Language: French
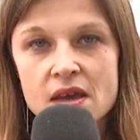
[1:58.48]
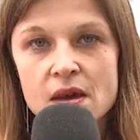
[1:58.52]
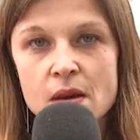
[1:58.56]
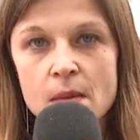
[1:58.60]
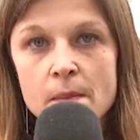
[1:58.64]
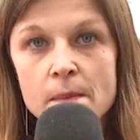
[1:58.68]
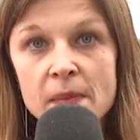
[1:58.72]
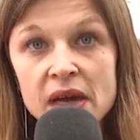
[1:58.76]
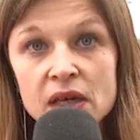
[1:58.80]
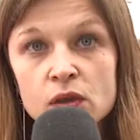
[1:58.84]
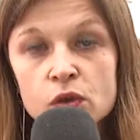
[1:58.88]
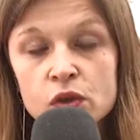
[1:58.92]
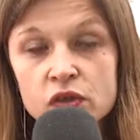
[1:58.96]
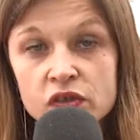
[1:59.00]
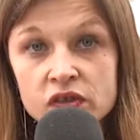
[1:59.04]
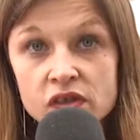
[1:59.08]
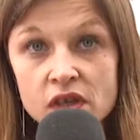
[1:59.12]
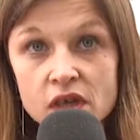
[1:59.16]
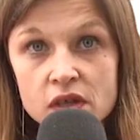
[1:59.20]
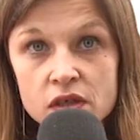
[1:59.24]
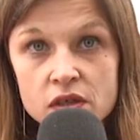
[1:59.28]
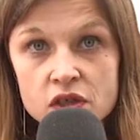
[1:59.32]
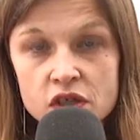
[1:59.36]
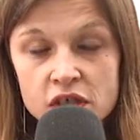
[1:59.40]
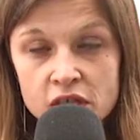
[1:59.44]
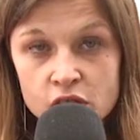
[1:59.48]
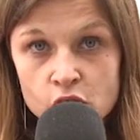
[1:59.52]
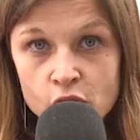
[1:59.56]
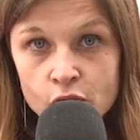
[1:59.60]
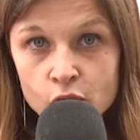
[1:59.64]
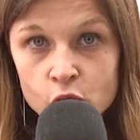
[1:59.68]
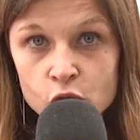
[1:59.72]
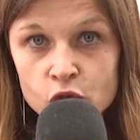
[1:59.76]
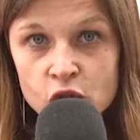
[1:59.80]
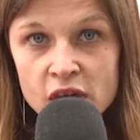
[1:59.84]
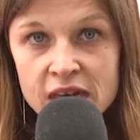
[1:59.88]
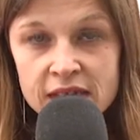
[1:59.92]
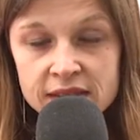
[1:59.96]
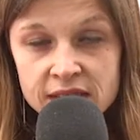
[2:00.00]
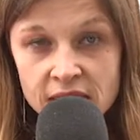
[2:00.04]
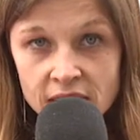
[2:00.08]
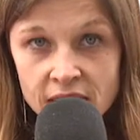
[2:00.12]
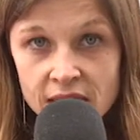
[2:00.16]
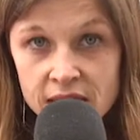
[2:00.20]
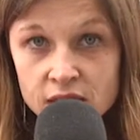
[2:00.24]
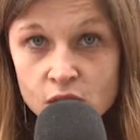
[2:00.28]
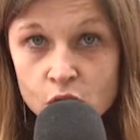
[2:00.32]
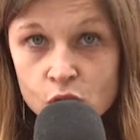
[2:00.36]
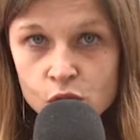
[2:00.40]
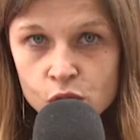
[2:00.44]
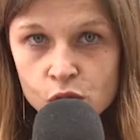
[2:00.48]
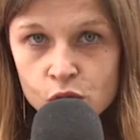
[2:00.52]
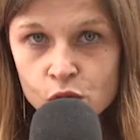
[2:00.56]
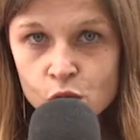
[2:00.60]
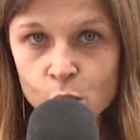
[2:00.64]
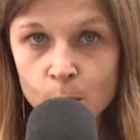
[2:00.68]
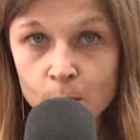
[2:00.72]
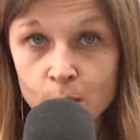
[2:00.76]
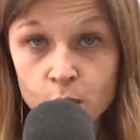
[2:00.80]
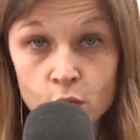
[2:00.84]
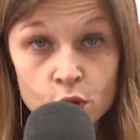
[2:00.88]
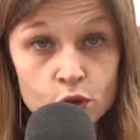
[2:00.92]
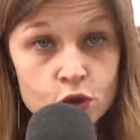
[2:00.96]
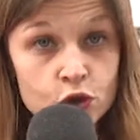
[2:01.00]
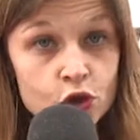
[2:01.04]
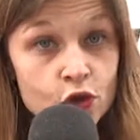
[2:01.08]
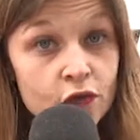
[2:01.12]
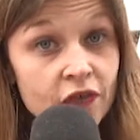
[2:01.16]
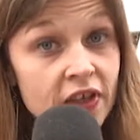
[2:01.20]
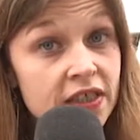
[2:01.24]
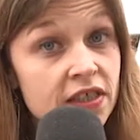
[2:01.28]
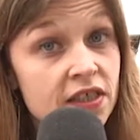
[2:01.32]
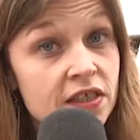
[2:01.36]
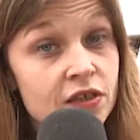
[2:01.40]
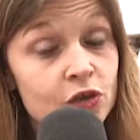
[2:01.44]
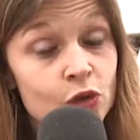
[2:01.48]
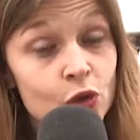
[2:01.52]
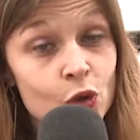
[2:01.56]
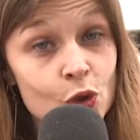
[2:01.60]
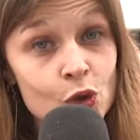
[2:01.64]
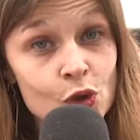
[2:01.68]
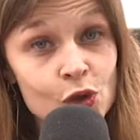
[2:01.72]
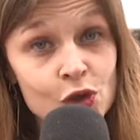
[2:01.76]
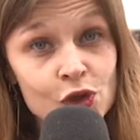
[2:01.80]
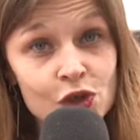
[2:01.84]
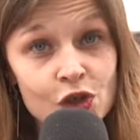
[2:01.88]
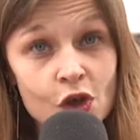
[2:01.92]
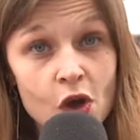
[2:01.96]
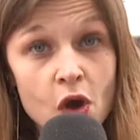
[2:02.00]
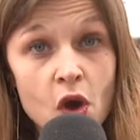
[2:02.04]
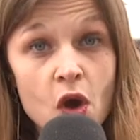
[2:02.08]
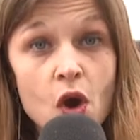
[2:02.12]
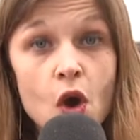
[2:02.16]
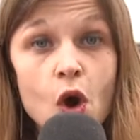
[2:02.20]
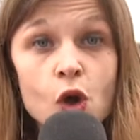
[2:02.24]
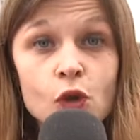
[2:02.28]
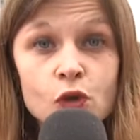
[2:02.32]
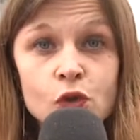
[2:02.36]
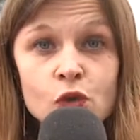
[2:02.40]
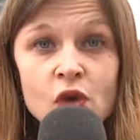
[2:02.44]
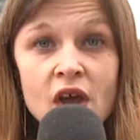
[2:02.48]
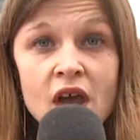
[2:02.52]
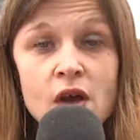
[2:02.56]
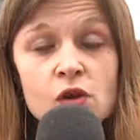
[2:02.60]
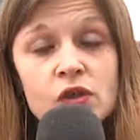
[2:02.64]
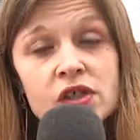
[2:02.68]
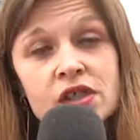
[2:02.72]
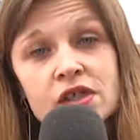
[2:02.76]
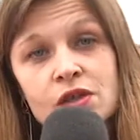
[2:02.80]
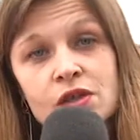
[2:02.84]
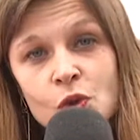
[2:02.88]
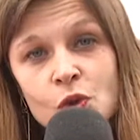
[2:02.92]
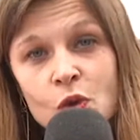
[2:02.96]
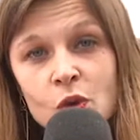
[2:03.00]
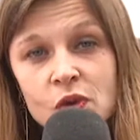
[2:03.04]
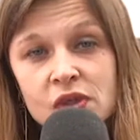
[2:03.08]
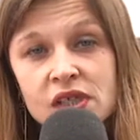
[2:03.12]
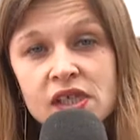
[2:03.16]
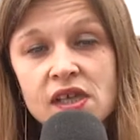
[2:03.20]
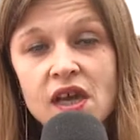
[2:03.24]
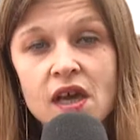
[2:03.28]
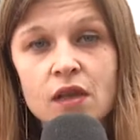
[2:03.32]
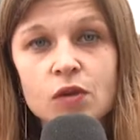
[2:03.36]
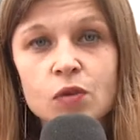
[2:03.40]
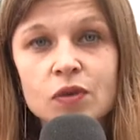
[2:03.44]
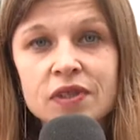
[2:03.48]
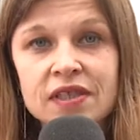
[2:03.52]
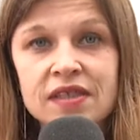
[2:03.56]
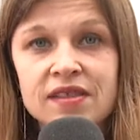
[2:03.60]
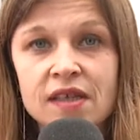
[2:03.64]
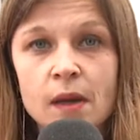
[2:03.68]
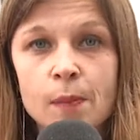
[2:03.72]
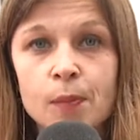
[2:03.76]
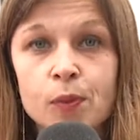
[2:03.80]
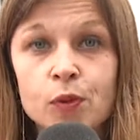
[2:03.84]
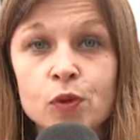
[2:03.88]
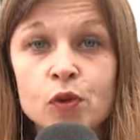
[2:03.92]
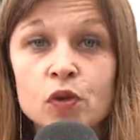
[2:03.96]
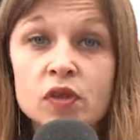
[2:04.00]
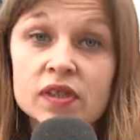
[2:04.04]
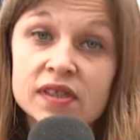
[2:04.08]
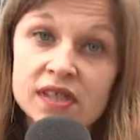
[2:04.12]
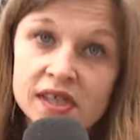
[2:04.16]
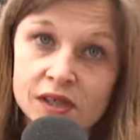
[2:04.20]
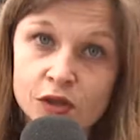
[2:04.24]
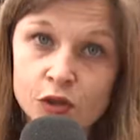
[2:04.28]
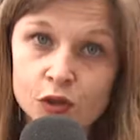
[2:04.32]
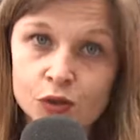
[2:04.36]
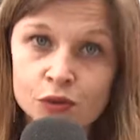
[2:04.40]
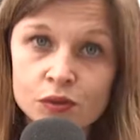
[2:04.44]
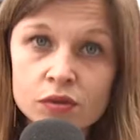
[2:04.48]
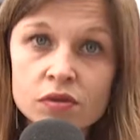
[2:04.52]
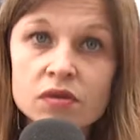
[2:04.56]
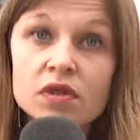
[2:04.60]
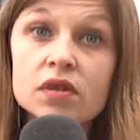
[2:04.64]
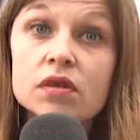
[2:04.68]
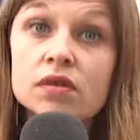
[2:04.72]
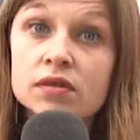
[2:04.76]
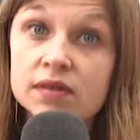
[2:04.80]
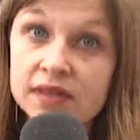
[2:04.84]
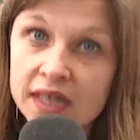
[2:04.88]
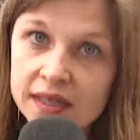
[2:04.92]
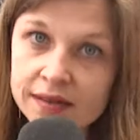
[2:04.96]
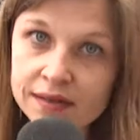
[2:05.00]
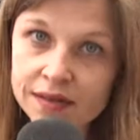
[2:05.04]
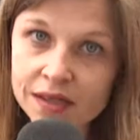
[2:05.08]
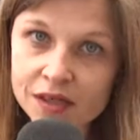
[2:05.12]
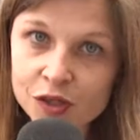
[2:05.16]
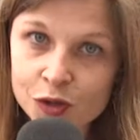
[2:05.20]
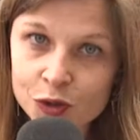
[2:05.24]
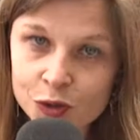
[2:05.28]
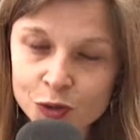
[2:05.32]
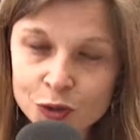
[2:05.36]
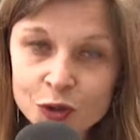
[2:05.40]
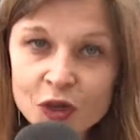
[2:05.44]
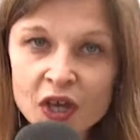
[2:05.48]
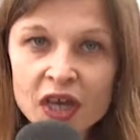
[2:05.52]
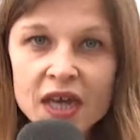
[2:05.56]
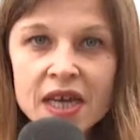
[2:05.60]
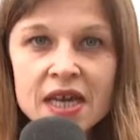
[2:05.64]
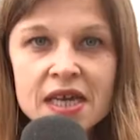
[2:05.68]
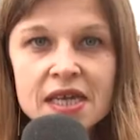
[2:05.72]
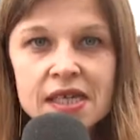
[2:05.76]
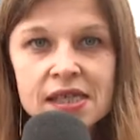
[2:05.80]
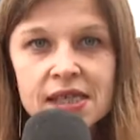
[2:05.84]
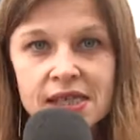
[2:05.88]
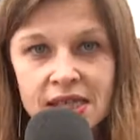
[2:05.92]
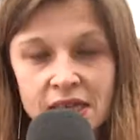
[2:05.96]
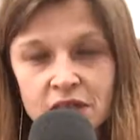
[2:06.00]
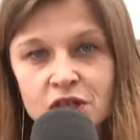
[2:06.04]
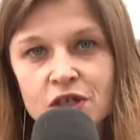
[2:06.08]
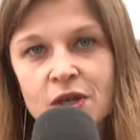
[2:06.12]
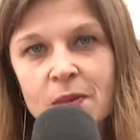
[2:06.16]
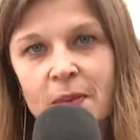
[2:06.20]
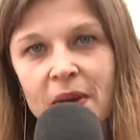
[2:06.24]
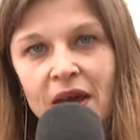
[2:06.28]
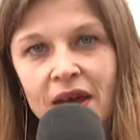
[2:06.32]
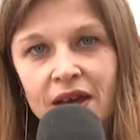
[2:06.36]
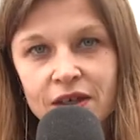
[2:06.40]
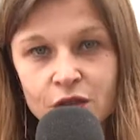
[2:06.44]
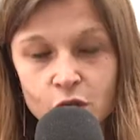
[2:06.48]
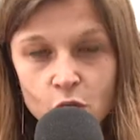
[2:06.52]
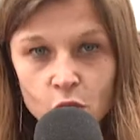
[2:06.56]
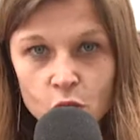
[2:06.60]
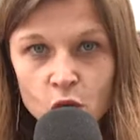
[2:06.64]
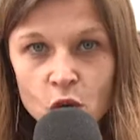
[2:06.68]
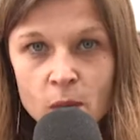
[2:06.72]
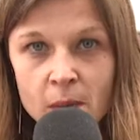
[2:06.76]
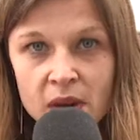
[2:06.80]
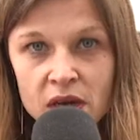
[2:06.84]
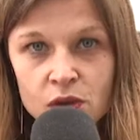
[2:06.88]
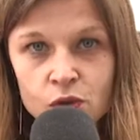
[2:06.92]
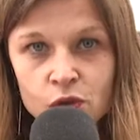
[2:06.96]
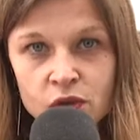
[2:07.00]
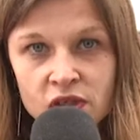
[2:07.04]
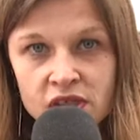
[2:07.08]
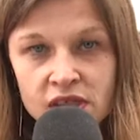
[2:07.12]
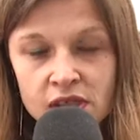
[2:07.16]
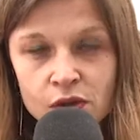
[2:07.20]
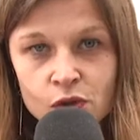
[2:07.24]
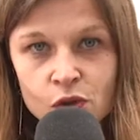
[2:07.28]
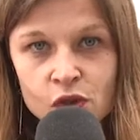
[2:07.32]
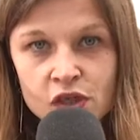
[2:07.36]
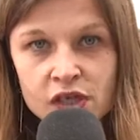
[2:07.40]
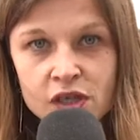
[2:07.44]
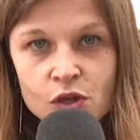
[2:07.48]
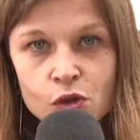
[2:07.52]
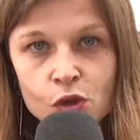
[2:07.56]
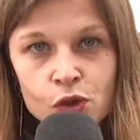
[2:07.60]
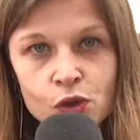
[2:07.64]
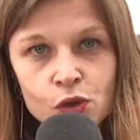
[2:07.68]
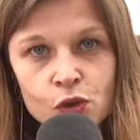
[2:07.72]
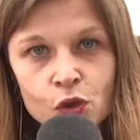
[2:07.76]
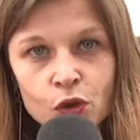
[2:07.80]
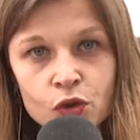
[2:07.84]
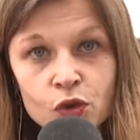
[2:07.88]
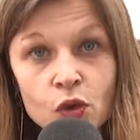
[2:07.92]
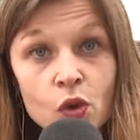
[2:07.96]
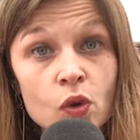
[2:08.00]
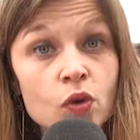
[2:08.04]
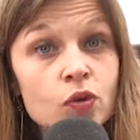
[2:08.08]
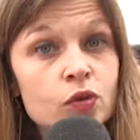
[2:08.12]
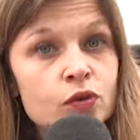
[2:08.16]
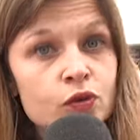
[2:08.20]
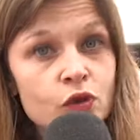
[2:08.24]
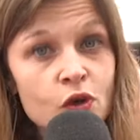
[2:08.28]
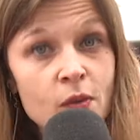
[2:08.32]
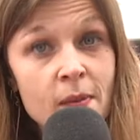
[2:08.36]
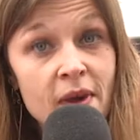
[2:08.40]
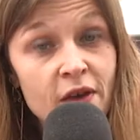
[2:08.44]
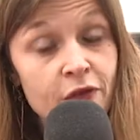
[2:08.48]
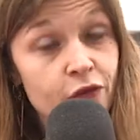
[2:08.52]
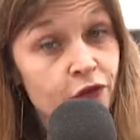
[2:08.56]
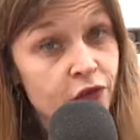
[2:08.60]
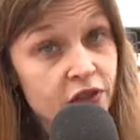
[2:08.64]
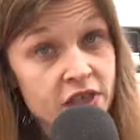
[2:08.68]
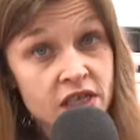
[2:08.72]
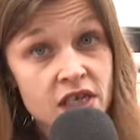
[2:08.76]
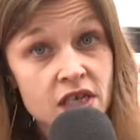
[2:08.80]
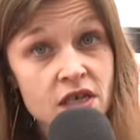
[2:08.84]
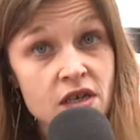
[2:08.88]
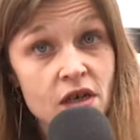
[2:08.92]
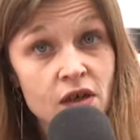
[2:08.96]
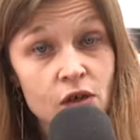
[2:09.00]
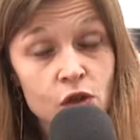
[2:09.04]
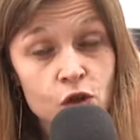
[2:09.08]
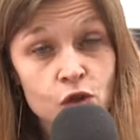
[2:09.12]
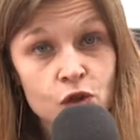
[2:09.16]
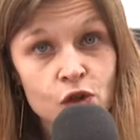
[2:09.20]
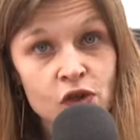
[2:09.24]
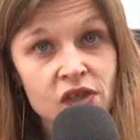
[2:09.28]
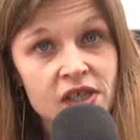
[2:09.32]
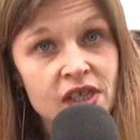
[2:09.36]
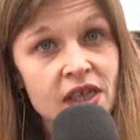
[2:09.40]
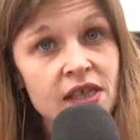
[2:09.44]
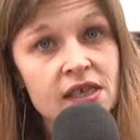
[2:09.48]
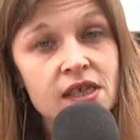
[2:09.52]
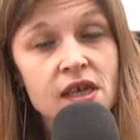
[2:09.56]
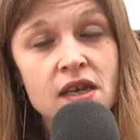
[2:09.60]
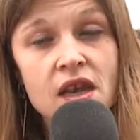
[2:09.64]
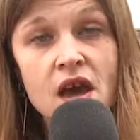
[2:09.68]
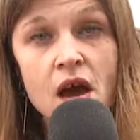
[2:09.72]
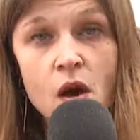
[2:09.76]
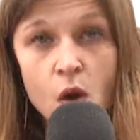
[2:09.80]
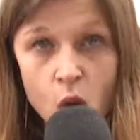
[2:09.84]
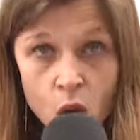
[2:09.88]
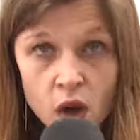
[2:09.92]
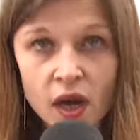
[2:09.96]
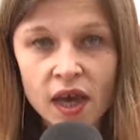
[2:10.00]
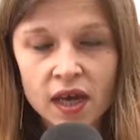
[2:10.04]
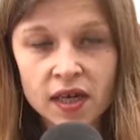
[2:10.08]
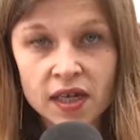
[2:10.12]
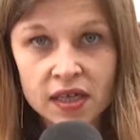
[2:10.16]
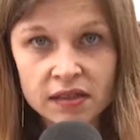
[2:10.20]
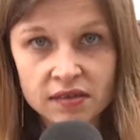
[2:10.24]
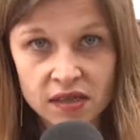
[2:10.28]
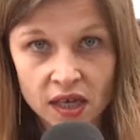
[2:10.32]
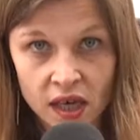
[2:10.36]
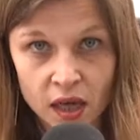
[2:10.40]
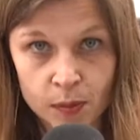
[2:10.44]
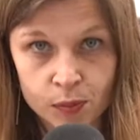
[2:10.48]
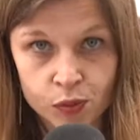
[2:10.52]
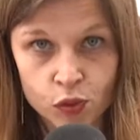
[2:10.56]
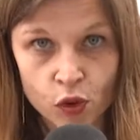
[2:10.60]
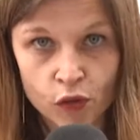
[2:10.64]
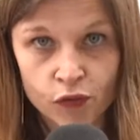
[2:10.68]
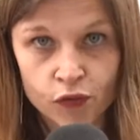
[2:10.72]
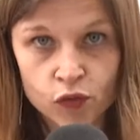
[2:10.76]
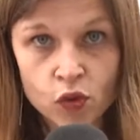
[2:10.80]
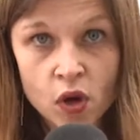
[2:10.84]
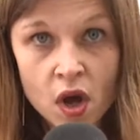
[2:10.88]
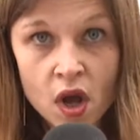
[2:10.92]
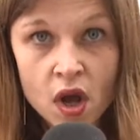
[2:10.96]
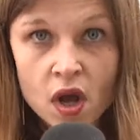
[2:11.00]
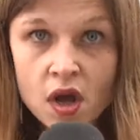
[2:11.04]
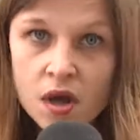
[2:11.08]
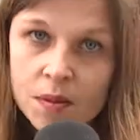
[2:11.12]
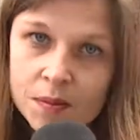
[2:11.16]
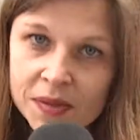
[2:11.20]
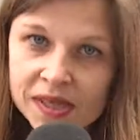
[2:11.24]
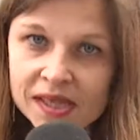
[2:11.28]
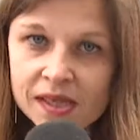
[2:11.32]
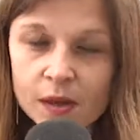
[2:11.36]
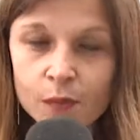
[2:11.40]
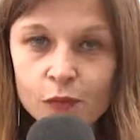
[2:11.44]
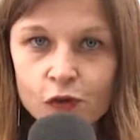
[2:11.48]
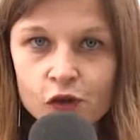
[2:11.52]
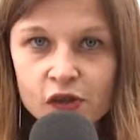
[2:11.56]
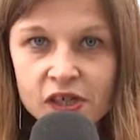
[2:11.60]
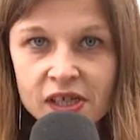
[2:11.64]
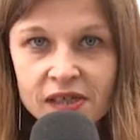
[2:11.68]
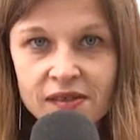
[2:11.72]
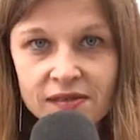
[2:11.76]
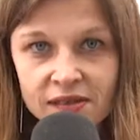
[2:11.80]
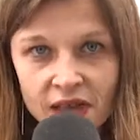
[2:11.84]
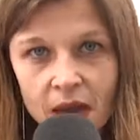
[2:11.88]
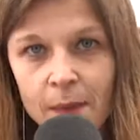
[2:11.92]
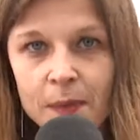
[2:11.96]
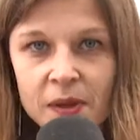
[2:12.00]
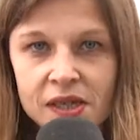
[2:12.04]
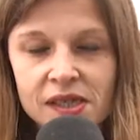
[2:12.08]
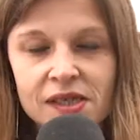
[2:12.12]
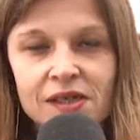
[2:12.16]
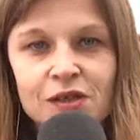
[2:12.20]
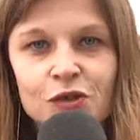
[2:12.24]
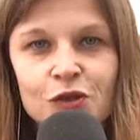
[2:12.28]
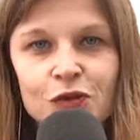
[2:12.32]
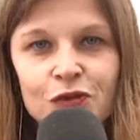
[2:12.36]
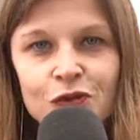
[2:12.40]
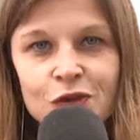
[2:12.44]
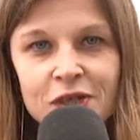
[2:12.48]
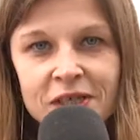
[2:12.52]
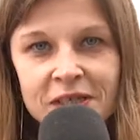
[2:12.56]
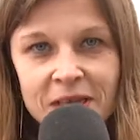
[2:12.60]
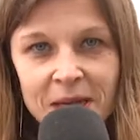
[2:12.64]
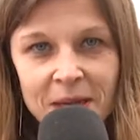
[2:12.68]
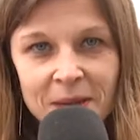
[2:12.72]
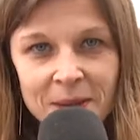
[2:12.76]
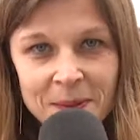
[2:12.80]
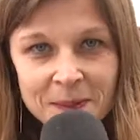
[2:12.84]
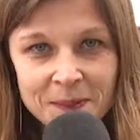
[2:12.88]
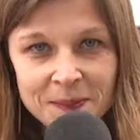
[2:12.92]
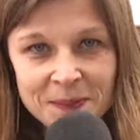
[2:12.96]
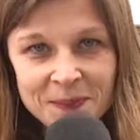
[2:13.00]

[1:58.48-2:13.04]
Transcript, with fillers: Maloute, chef-d'œuvre de la décadence ou purge vaniteuse En tout cas, en ce concerne, on est un peu déçus d'être déçus. Sachez par ailleurs que Maloute, c'est aussi le surnom de ma fille. Je sais que ça n'a aucun intérêt pour vous, mais ça me faisait très plaisir de vous le dire.